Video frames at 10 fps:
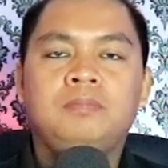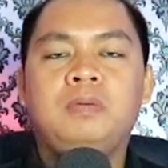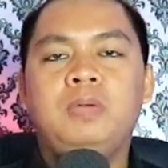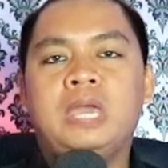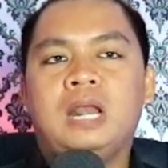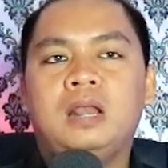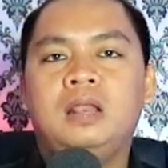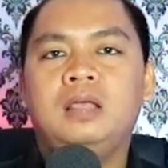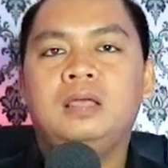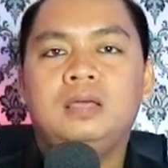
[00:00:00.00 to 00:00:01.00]
BBL.
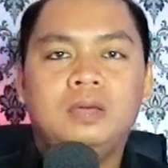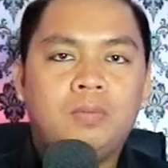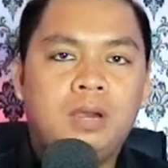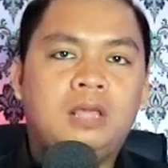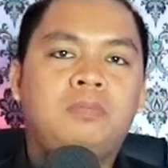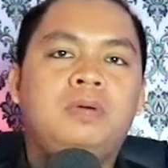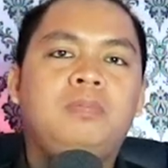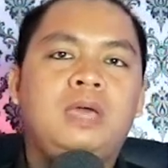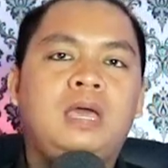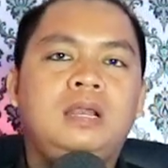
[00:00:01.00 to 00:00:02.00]
Welcome
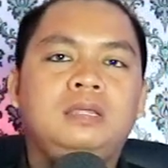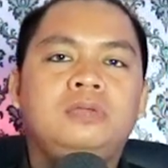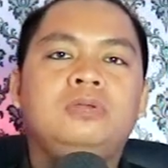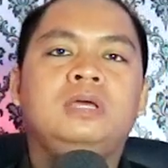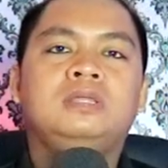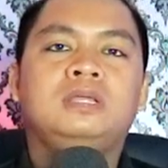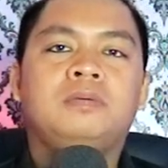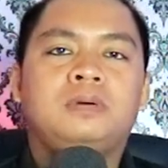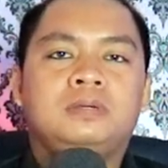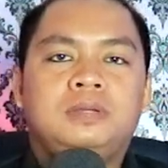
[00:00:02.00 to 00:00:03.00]
BBL di dunia
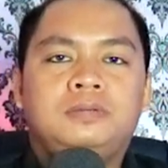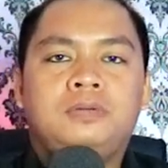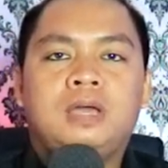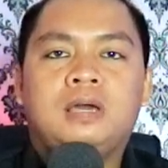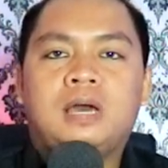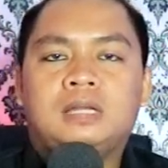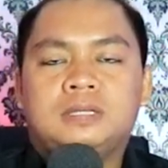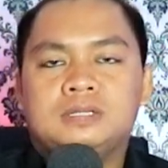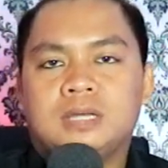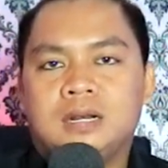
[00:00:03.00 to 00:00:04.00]
entertainment, di dunia
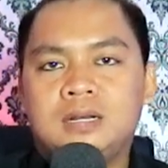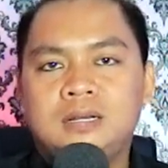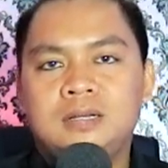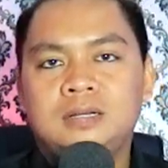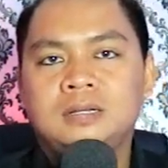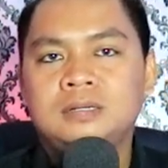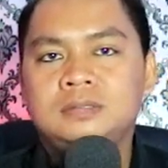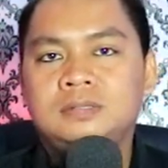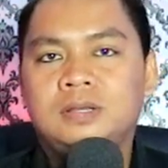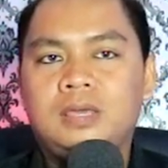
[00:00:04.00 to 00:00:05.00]
keartisan.
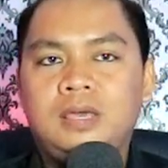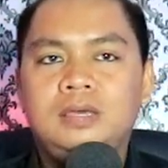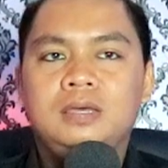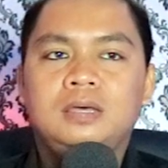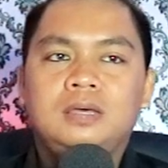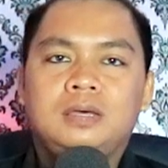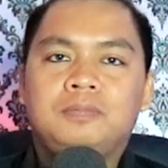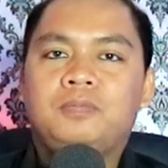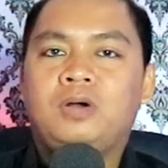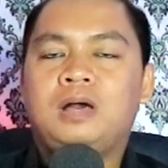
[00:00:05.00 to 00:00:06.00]
Oke, okay?
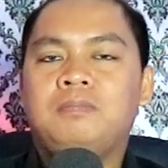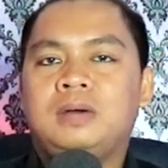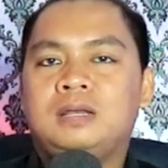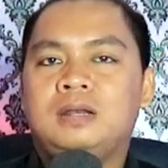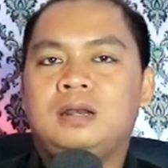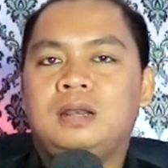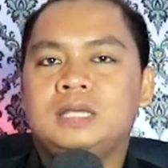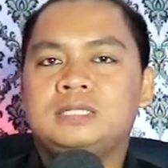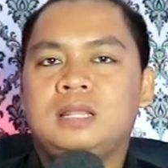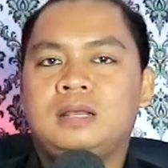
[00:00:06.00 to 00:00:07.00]
Muhammad
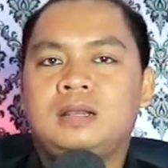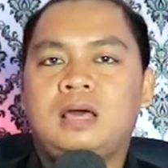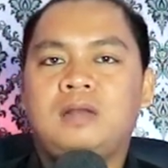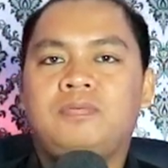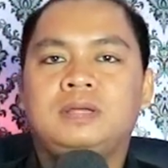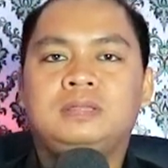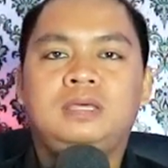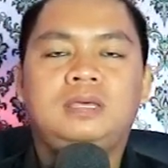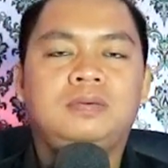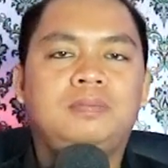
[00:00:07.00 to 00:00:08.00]
Leslar
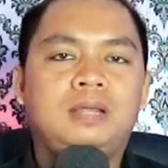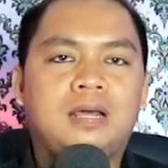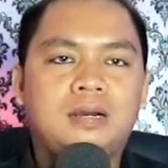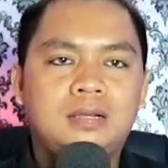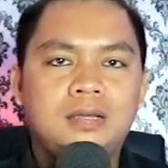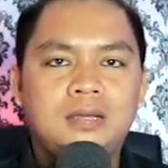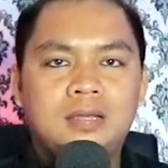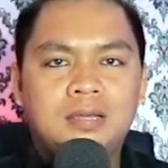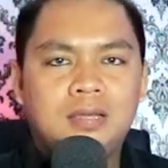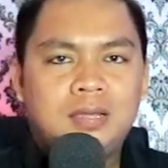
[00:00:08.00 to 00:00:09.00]
Al-Fatih Bilar.
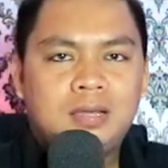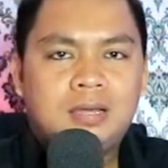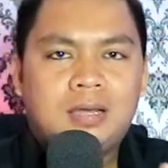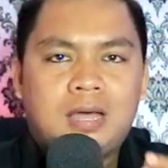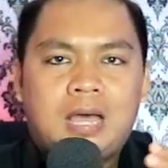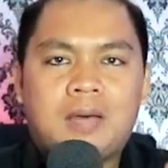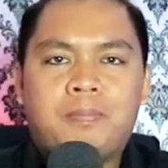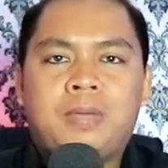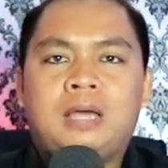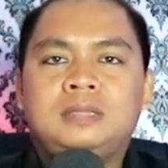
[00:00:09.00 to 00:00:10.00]

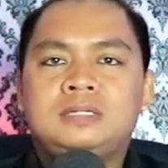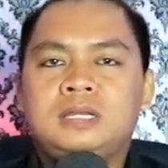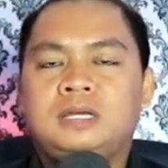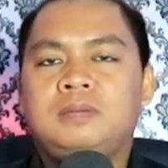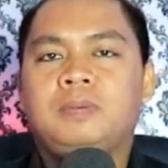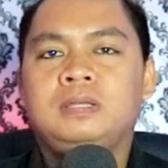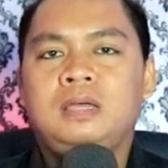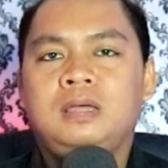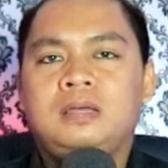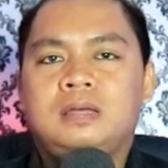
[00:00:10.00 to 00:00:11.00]
Apa yang akan terjadi ke
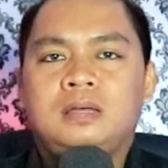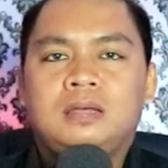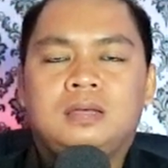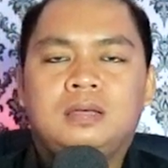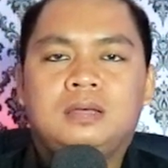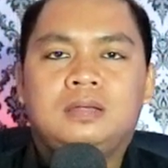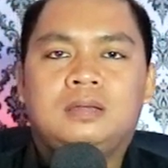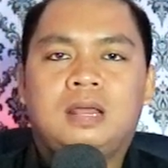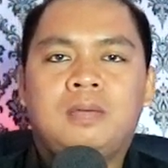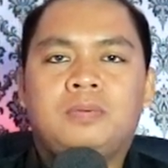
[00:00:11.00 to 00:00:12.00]
depannya?
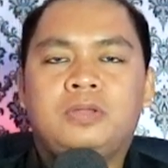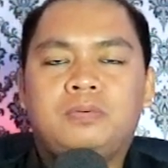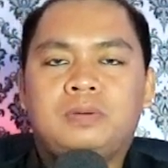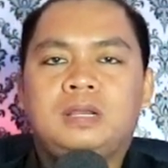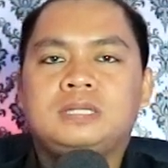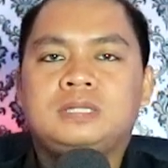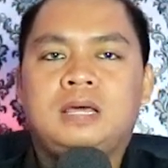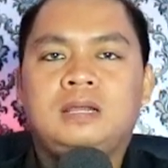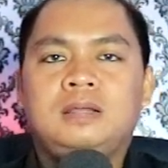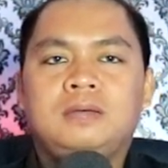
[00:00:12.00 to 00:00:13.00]
Dalam kehidupan
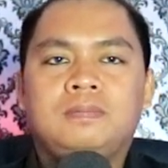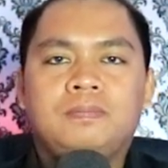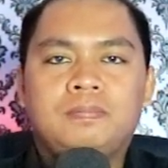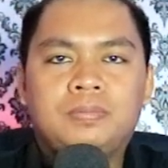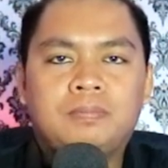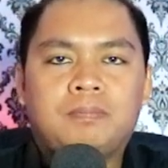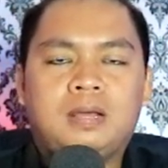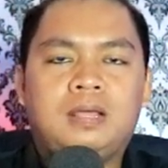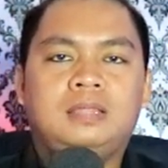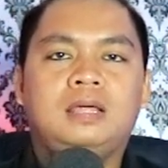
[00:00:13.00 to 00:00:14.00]
Leslar,
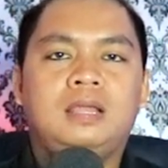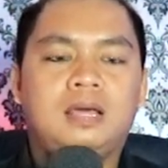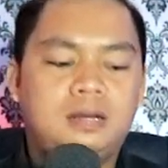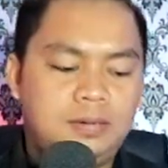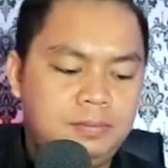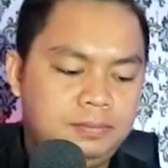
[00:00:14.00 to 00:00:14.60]
mari kita lihat.